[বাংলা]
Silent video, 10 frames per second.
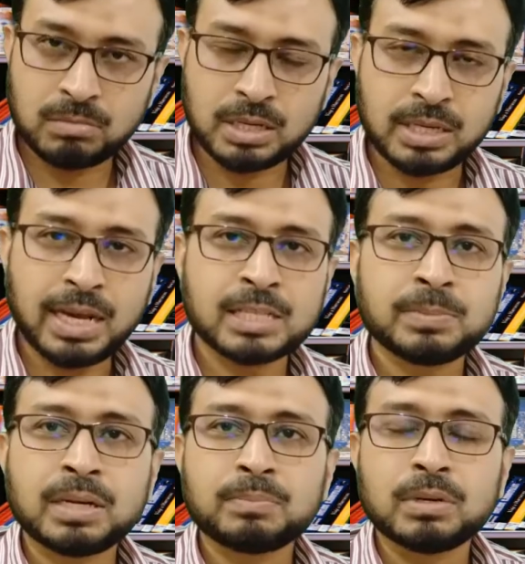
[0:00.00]
মানে
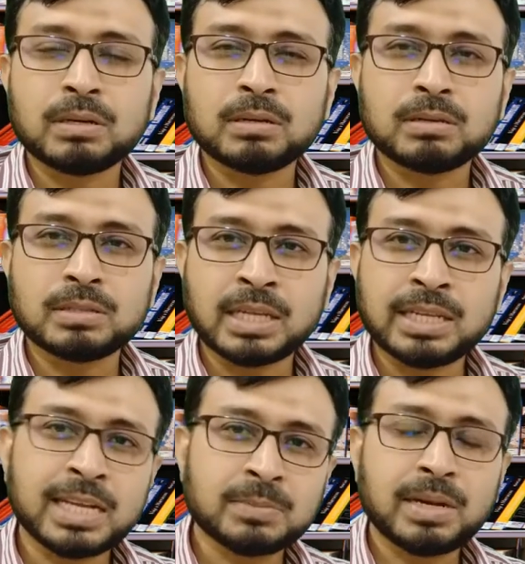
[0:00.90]
অ্যাজমার
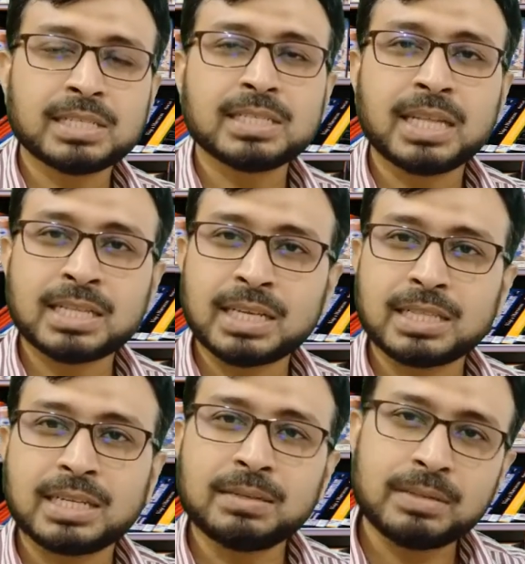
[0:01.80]
যাদের অ্যাজমা আছে তাদের
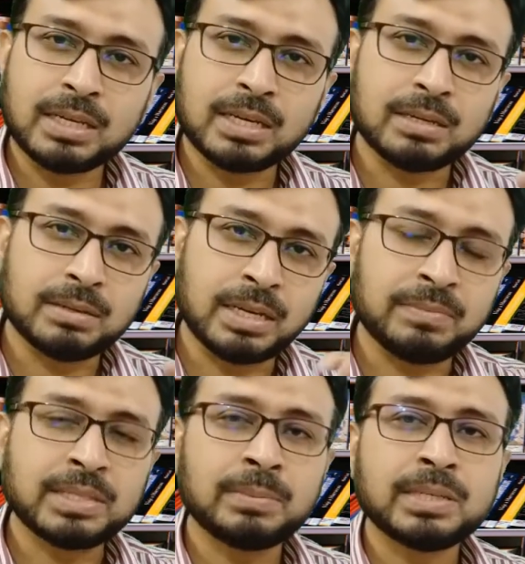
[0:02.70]
ক্ষেত্রে এই
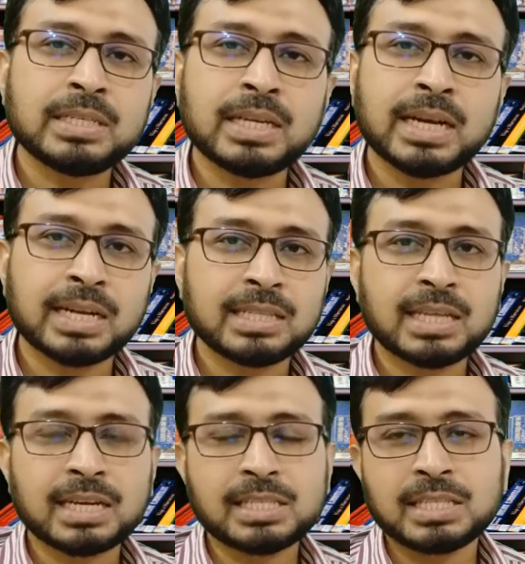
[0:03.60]
ভিটামিন ডি এর ঘাটতি
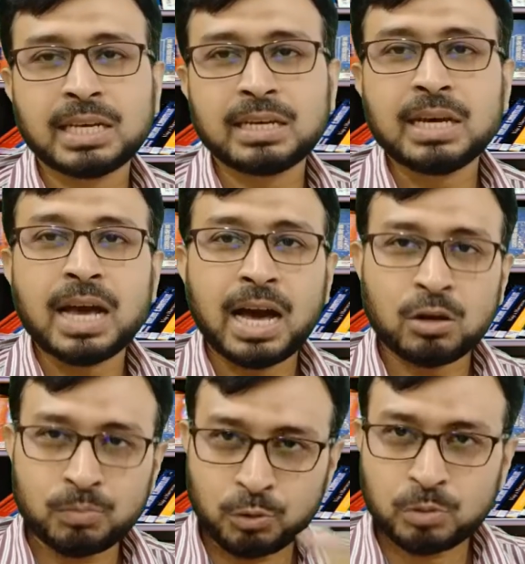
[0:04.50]
থাকলে সেটা
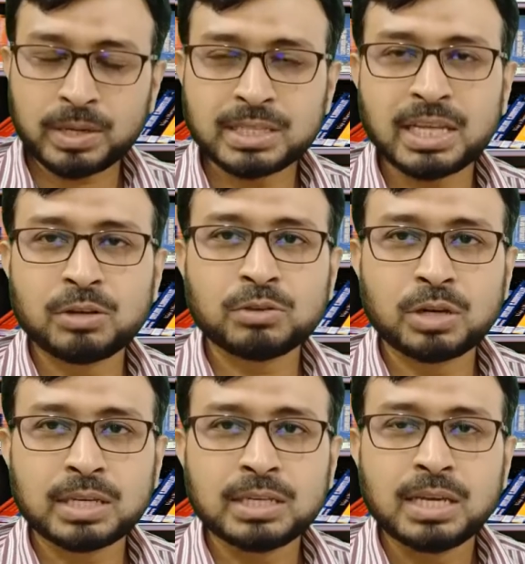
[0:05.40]
আরও প্রকোপ ধারণ
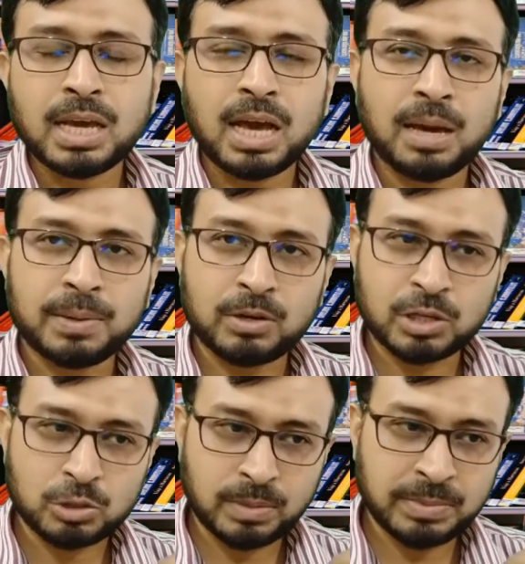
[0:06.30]
করে আবার
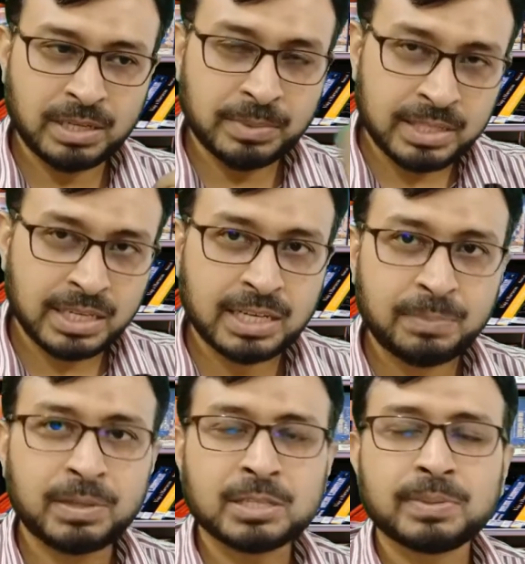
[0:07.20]
অনেক সময় ভিটামিন ডি
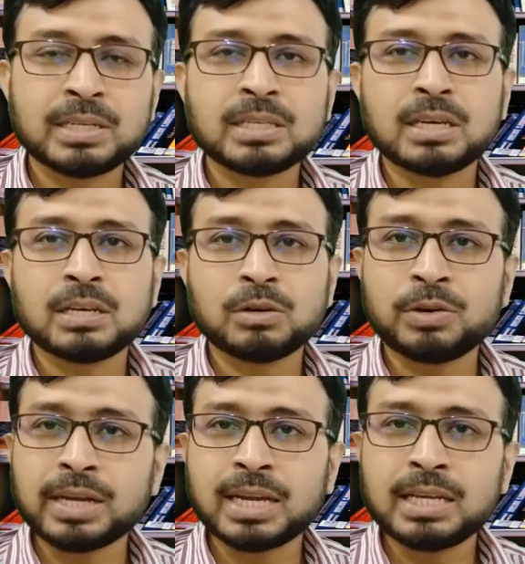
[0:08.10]
রিপ্লেসমেন্ট
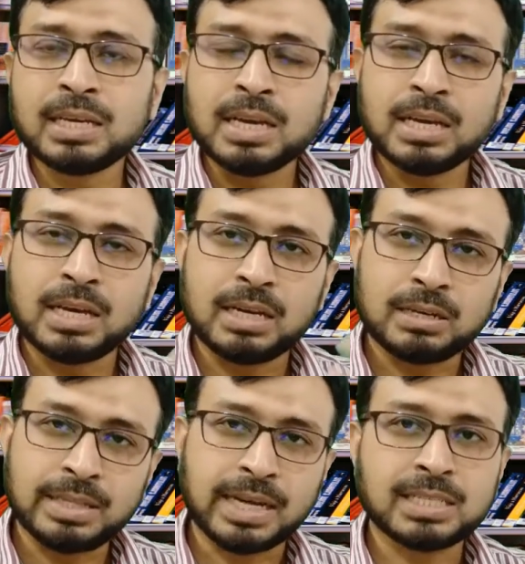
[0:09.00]
হয়ে গেলে
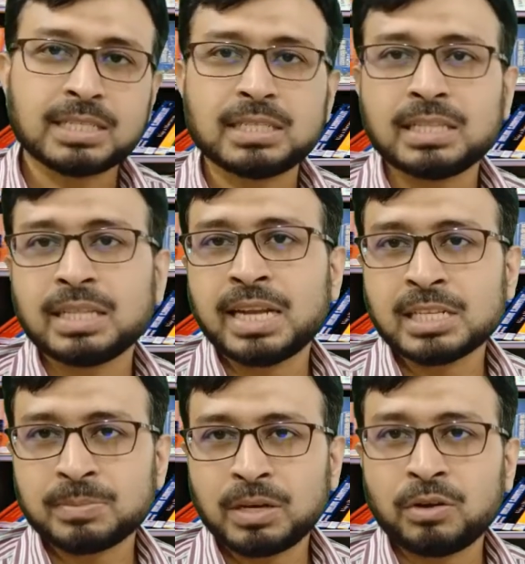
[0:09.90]
দেখা যাচ্ছে যে তাদের
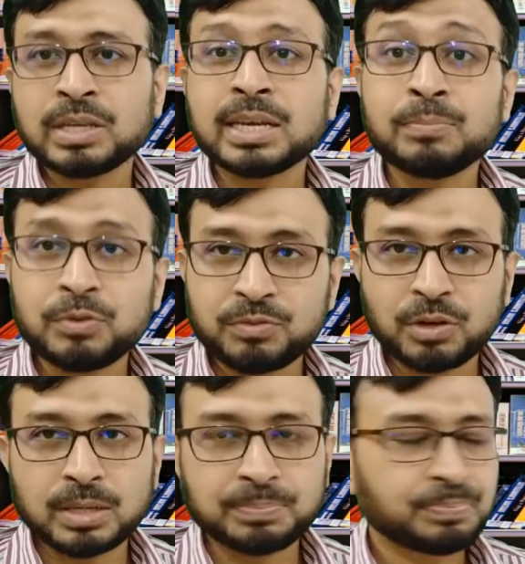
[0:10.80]
অ্যাজমা অনেক ইম্প্রুভ করে